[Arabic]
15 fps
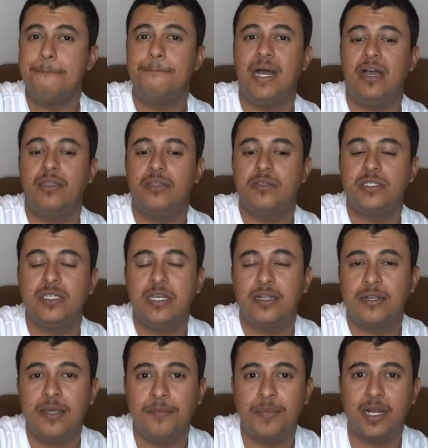بعض السيلر
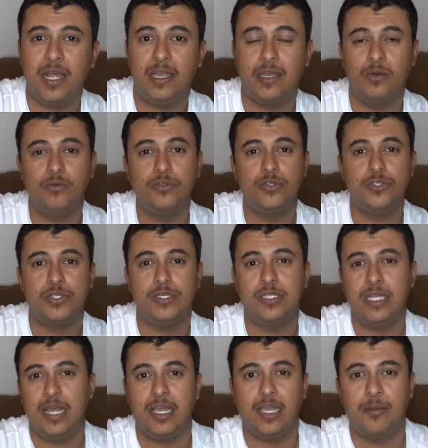نمبر حق الويندوز
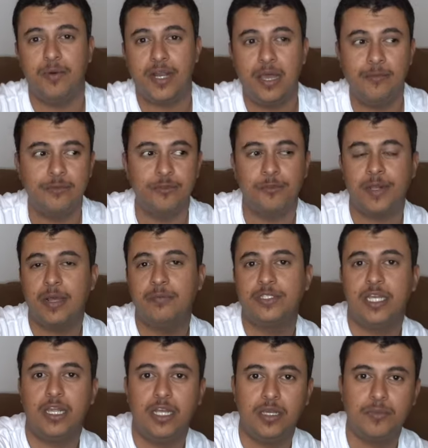عندي حق البرامج والبرامج
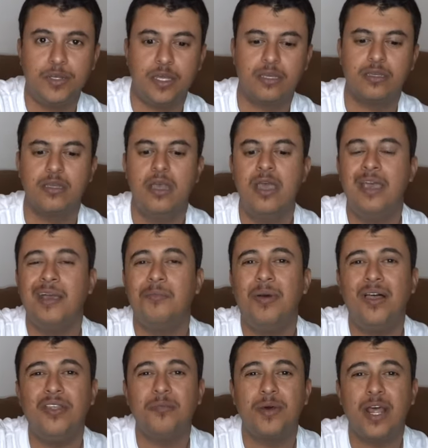اخليهم هناك
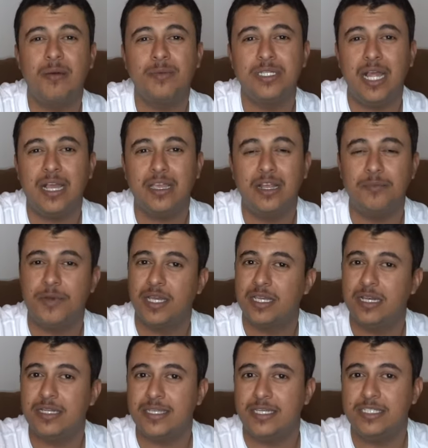بعض البرامج حق الماك
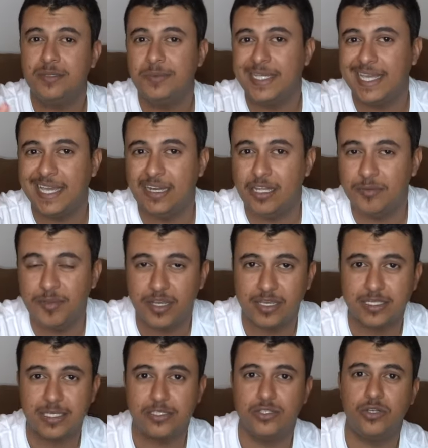اللي تعجبني اخليهم هناك
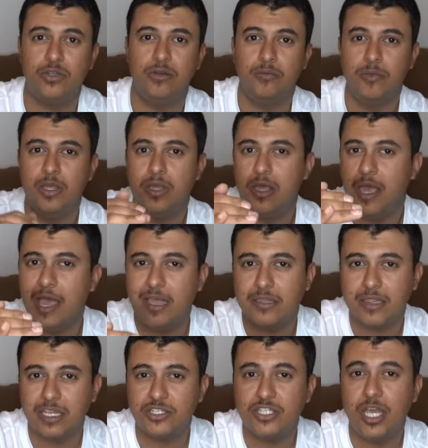اسجلهم احط
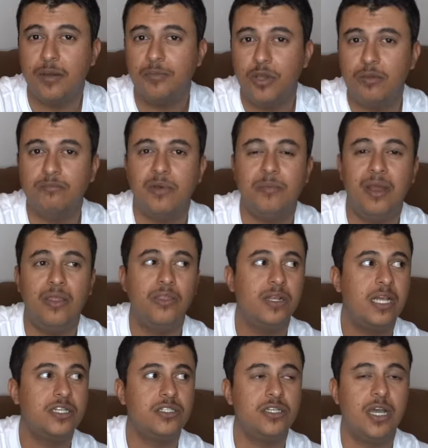الاشياء مهمة مهمه بعض
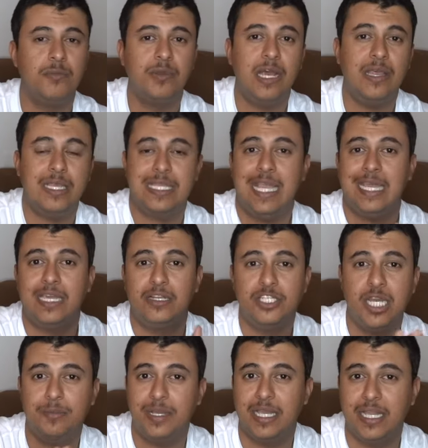الاشياء ملاحظات حق
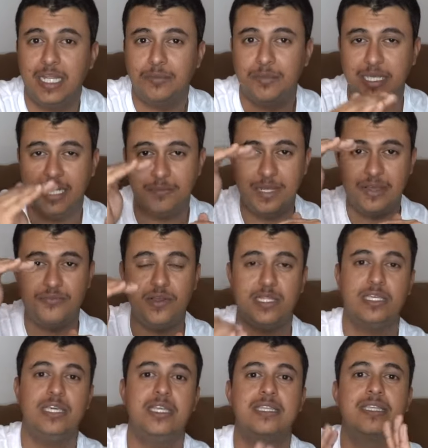الجامعه خليهم يعني ملفات
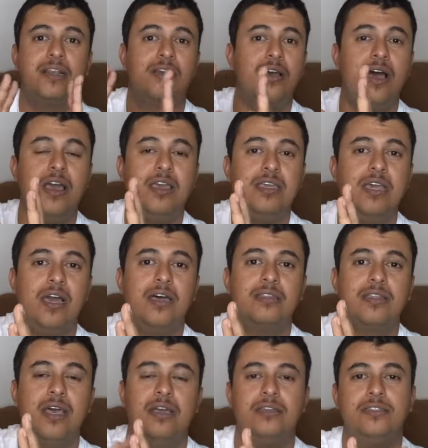كذا تلقائيه
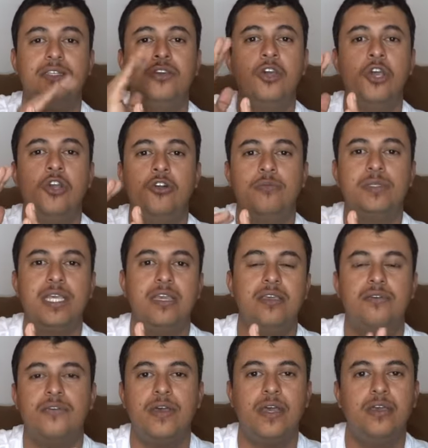حطها عندي
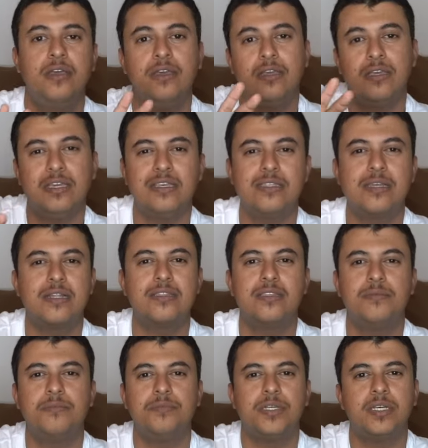ومسيفها كذا
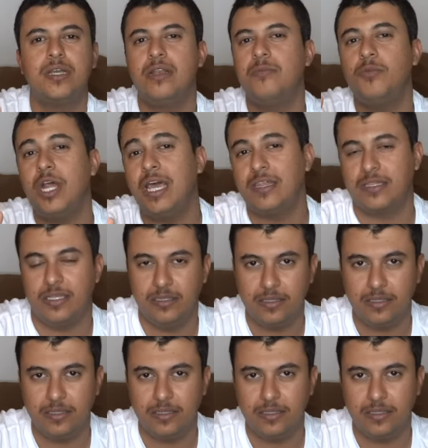ترتب الملاحظات